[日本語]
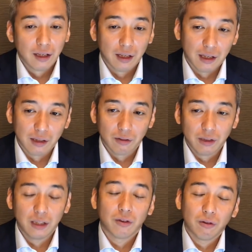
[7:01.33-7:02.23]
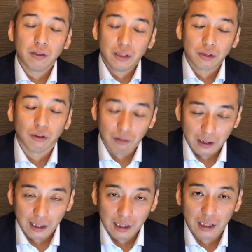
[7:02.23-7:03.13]
あの好印象
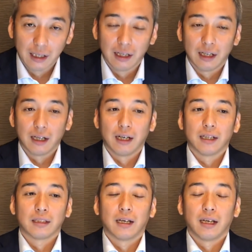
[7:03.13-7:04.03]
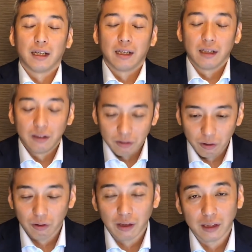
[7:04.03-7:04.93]
は与える
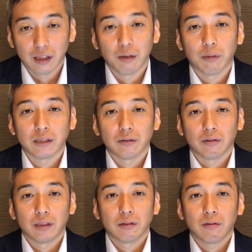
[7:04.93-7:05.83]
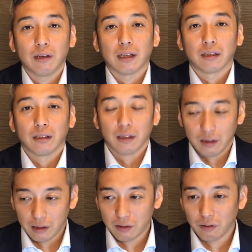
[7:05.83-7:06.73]
ことができますのでそこは、
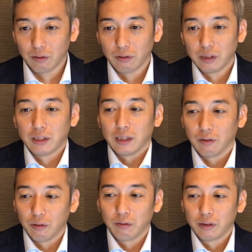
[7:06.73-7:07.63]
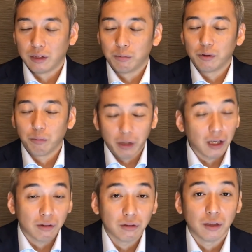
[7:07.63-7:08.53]
えーと、とご自身を自分を
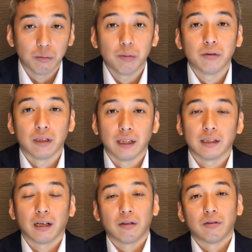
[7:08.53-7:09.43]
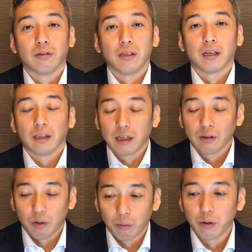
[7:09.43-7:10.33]
磨くっていう部分でされるといいかな
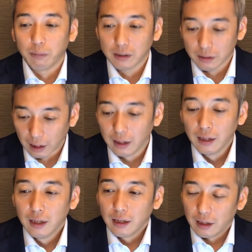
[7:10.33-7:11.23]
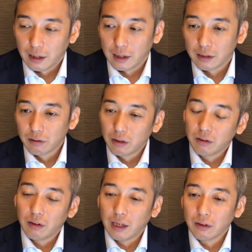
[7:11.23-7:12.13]
と思いますがあそれ
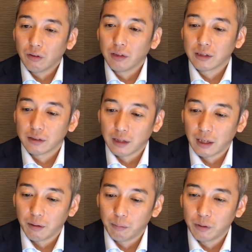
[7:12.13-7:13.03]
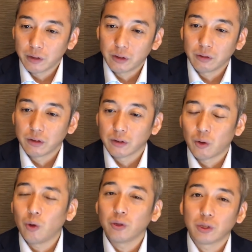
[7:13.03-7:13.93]
とあとですねもう一つ
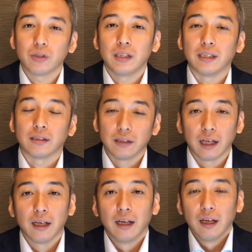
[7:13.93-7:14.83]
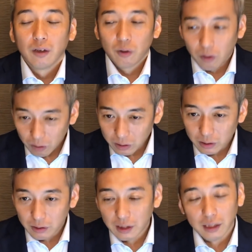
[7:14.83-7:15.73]
香水ですね、香
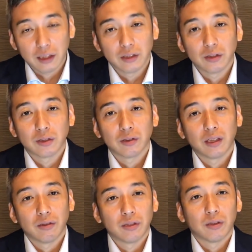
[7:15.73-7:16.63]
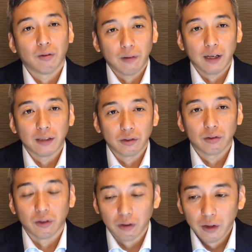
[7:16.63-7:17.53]
水がきつすぎる人は
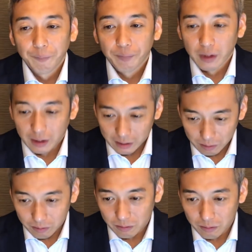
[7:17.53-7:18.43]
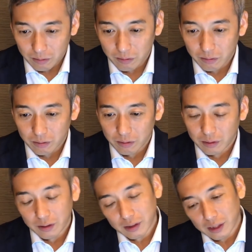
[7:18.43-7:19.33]
ちょっとあの
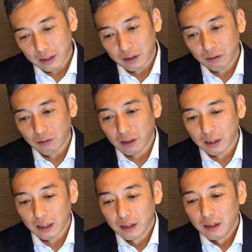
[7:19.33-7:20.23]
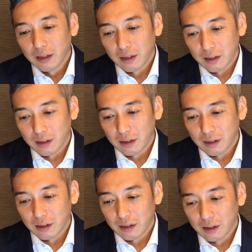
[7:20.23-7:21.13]
何て言うのかな
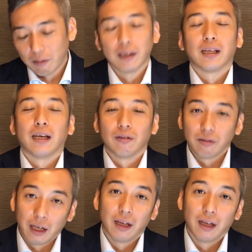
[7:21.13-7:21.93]
あ合わないので、